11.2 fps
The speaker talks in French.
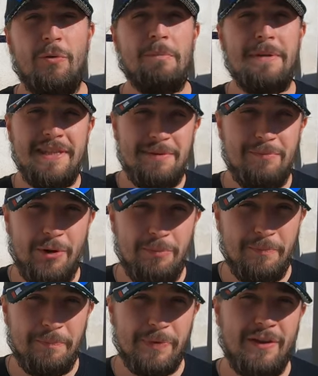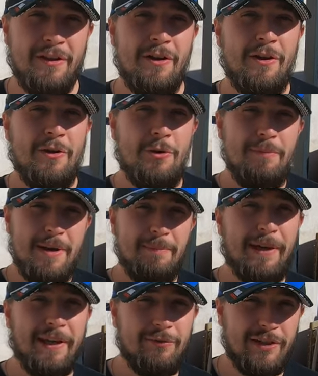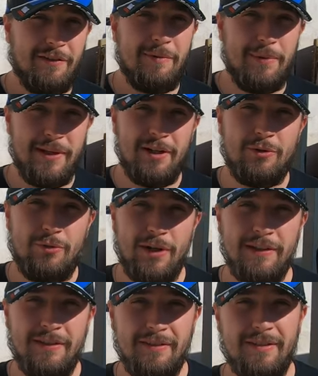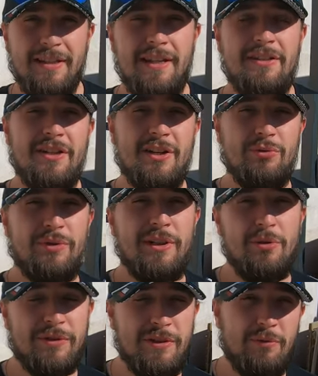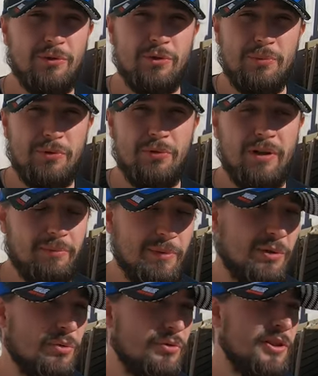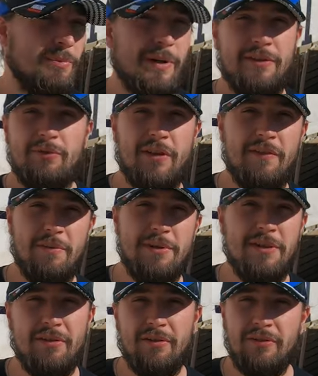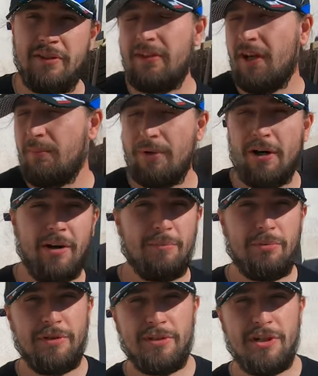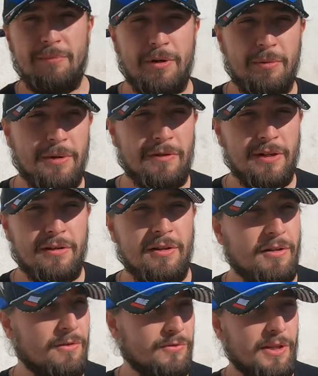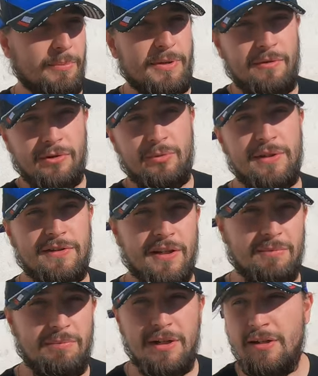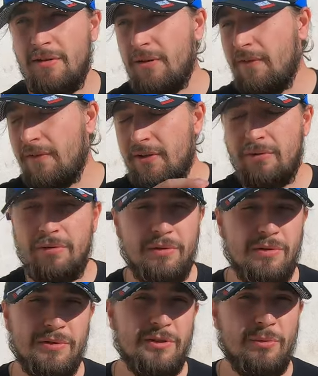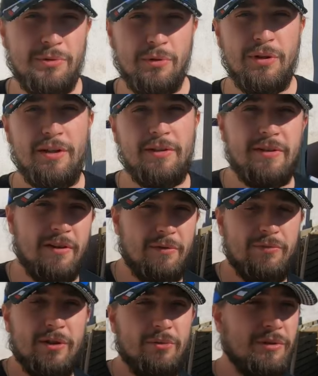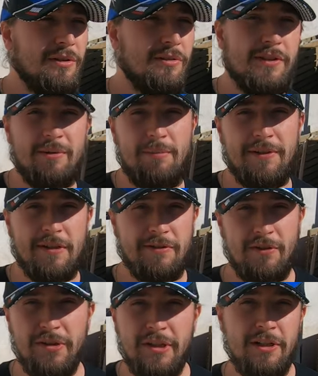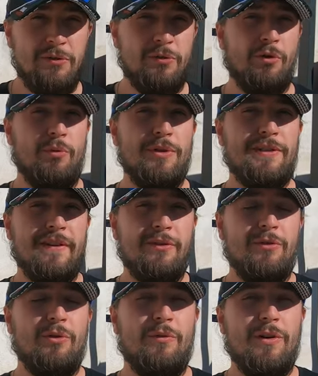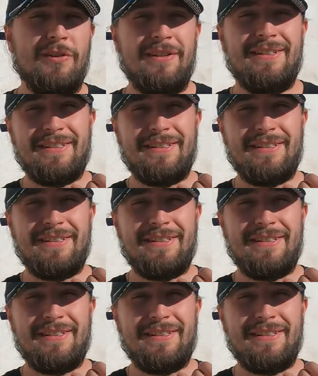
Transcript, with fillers: au minimum le même prix que vous avez payé le quad et d'y ajouter aussi vos options. Admettons, je ne sais pas, si vous avez mis euh, des nerfs barres, un pot d'échappement, ben voilà, vous avez payé votre de 5000, avec euh, ces options-là, ça vous a coûté 5500. Euh, Donc le but, ça va être de le revendre